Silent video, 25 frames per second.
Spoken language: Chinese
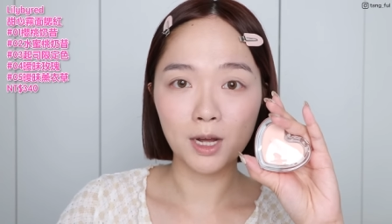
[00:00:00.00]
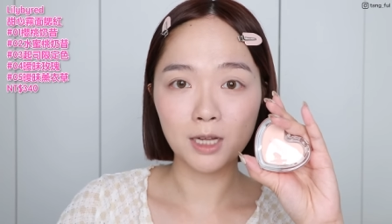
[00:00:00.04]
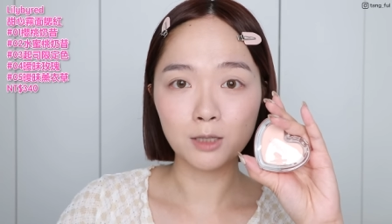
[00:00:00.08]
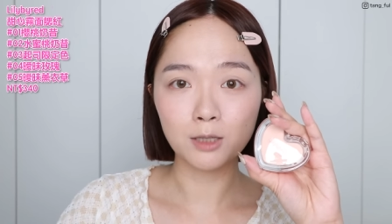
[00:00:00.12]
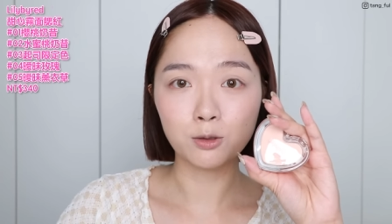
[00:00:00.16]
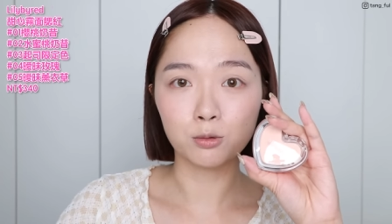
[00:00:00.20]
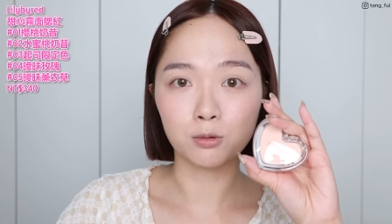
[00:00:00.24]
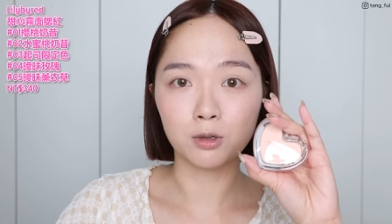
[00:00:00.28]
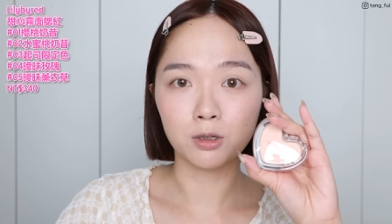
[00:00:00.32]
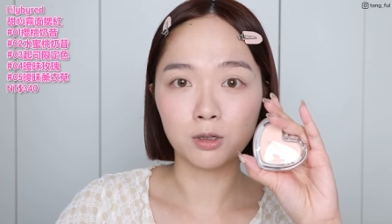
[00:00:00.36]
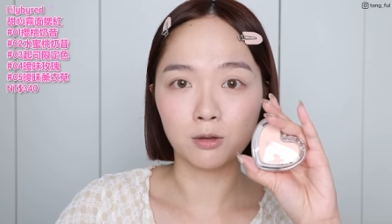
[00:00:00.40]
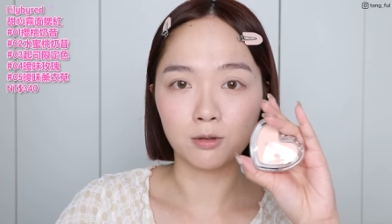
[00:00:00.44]
它
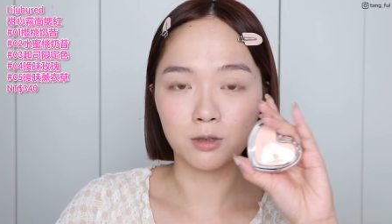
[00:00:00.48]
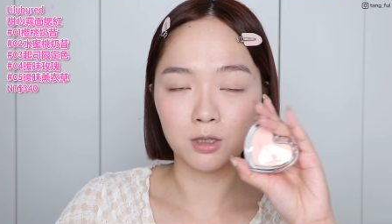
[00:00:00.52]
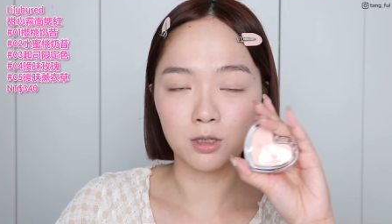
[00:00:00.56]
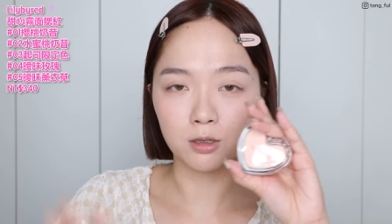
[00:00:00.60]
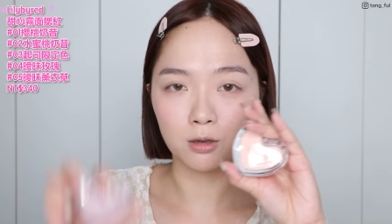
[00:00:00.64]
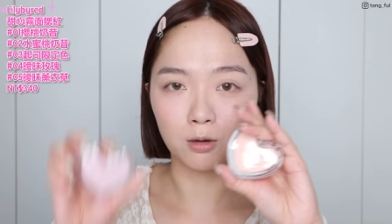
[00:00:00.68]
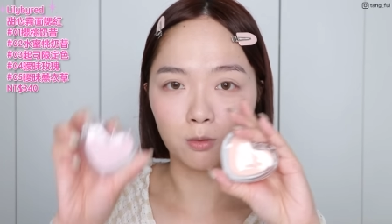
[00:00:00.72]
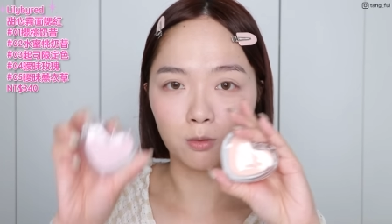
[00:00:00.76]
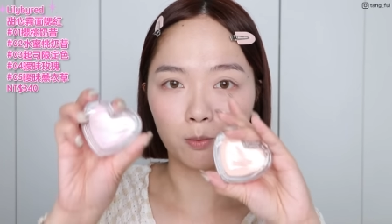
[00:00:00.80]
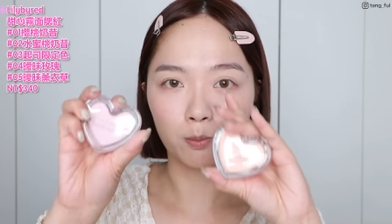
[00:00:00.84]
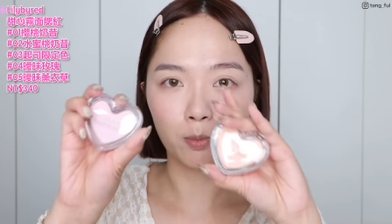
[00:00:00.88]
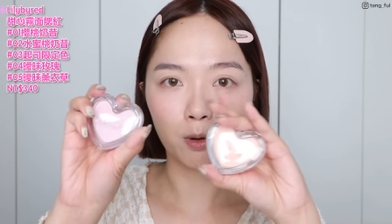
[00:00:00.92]
除了有这
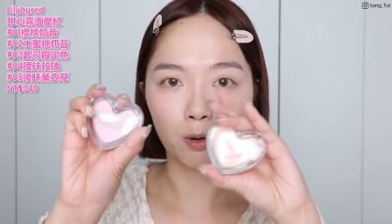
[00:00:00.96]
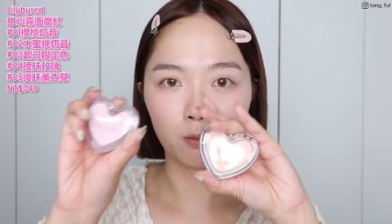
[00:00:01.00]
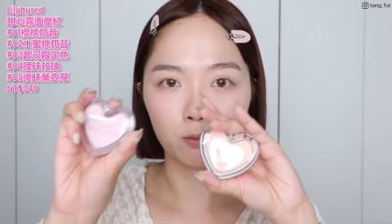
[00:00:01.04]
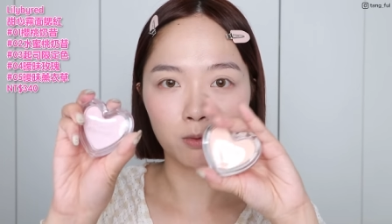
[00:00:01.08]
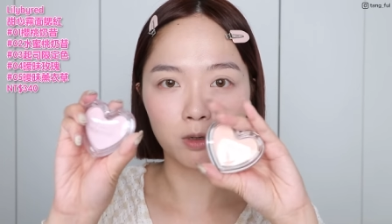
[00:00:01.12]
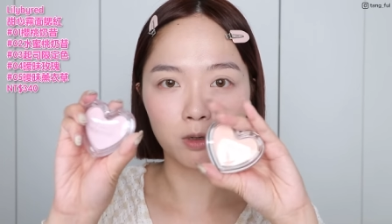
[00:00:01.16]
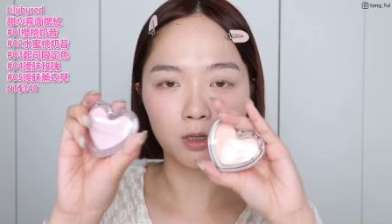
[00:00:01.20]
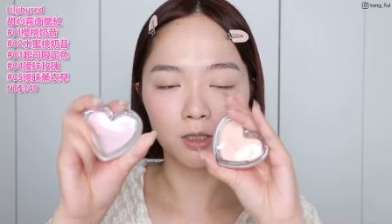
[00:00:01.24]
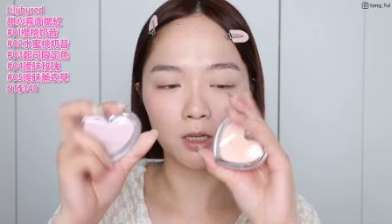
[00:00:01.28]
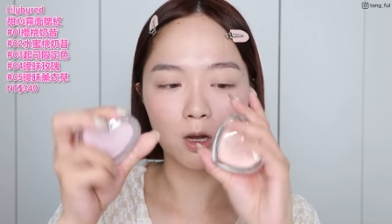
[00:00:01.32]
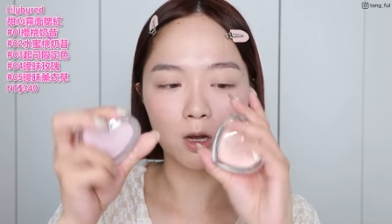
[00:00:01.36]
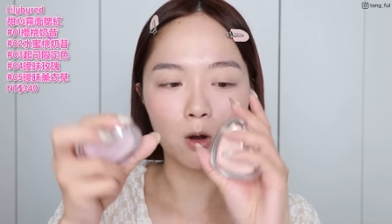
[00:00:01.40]
种蓬
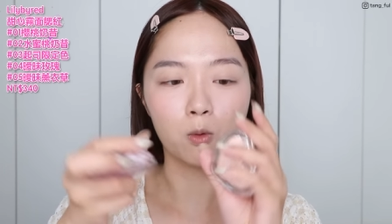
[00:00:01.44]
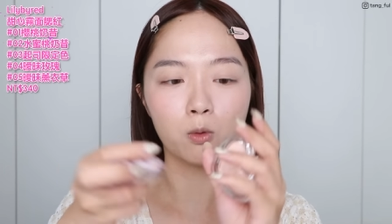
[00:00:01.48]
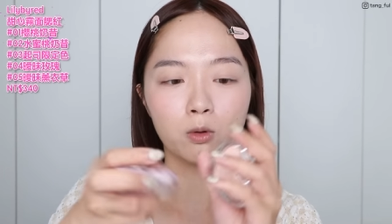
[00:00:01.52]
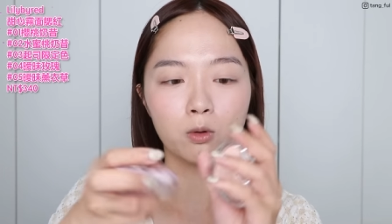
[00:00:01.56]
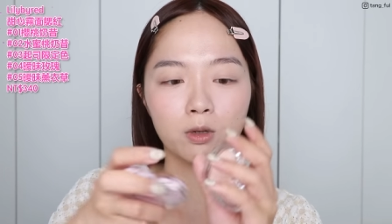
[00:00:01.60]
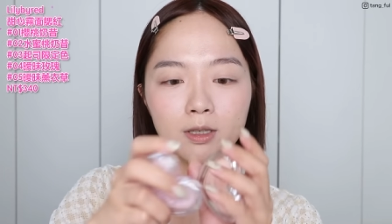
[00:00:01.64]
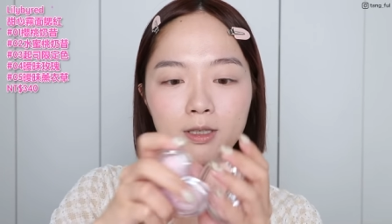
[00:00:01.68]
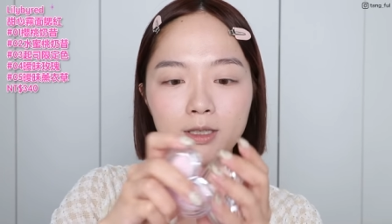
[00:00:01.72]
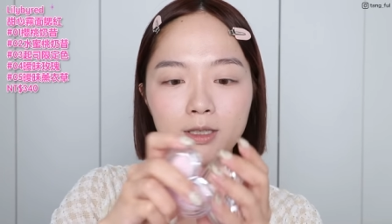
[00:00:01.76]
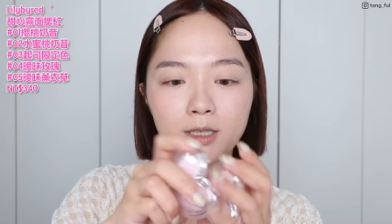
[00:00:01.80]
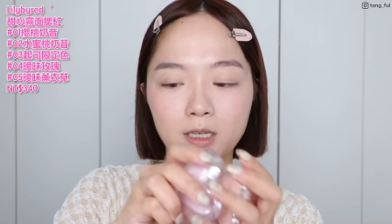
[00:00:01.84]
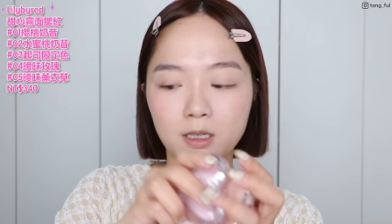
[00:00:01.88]
润效
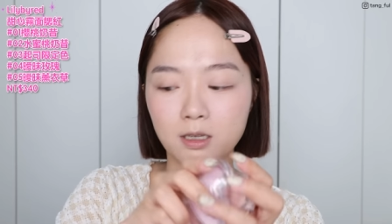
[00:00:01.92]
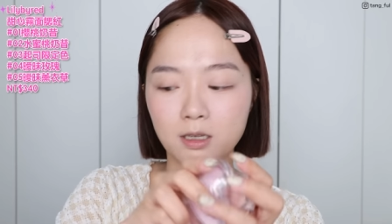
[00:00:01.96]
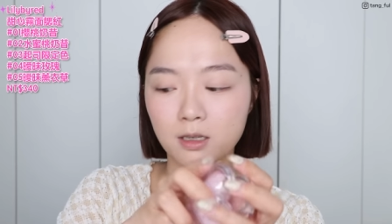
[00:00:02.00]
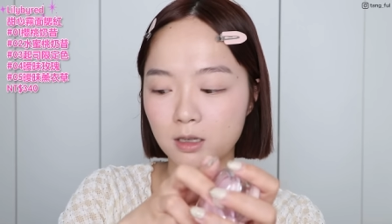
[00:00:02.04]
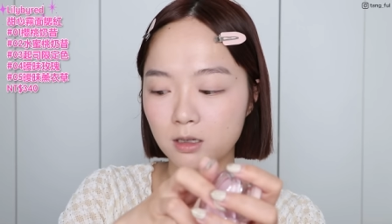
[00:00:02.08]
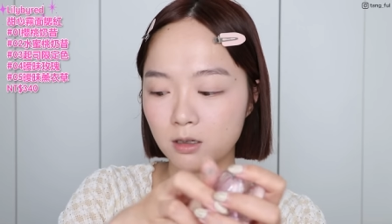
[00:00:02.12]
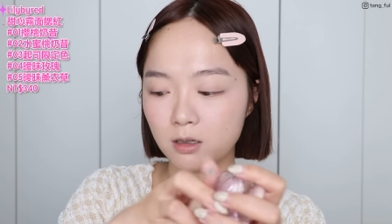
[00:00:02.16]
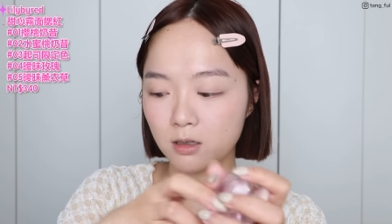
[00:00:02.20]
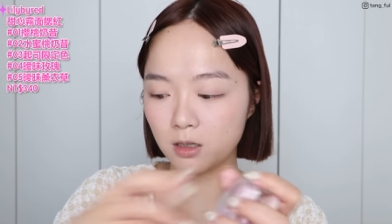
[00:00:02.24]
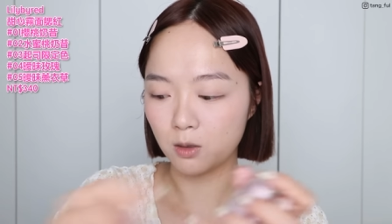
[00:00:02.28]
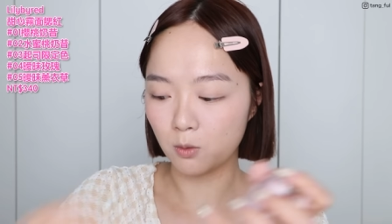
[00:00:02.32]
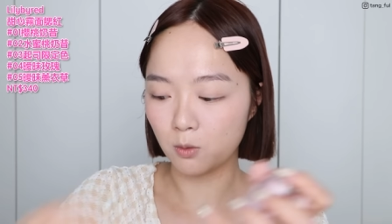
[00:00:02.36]
果的浅
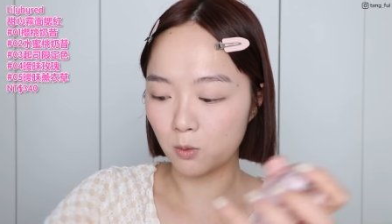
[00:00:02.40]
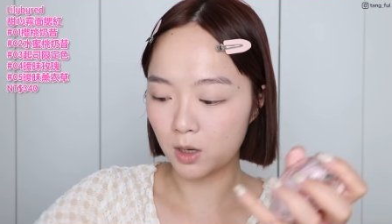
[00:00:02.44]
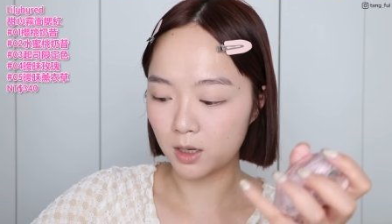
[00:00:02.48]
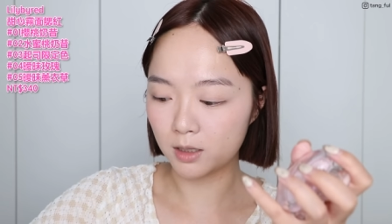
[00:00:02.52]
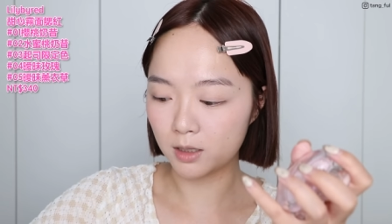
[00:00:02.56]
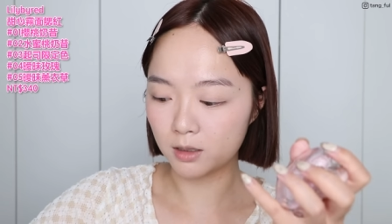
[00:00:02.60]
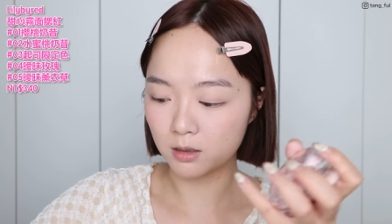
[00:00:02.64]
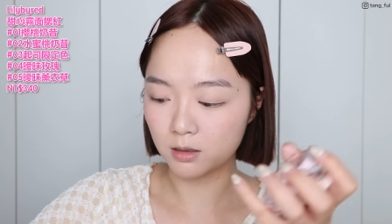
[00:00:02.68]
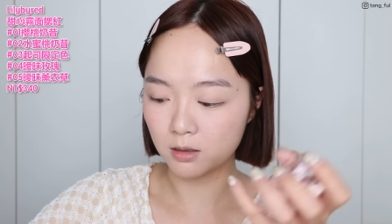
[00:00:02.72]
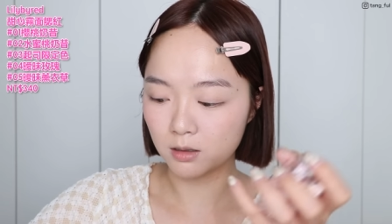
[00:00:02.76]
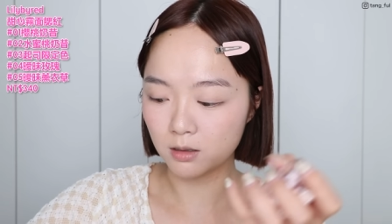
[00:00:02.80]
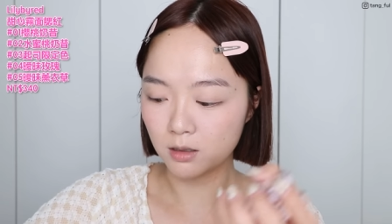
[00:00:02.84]
色以
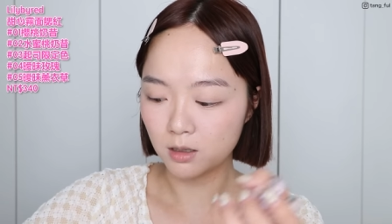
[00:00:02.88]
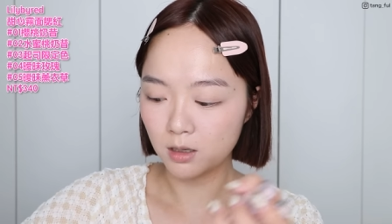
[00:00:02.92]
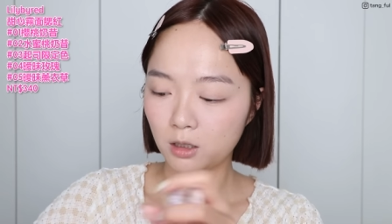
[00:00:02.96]
外呢，